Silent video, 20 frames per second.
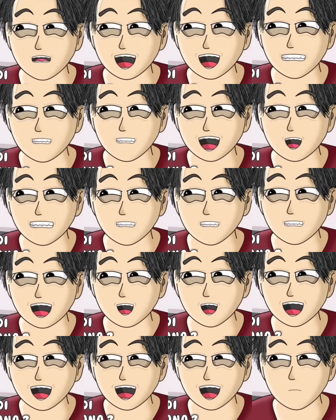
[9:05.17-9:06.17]
Eh, jadi tadi
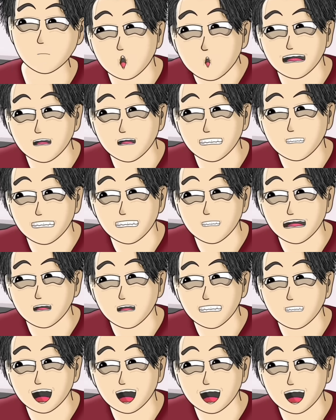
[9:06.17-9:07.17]
gimana? Lu kesini
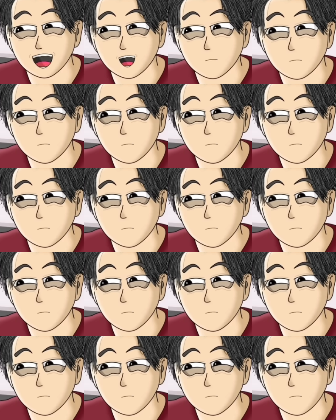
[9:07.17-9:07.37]
bertiga,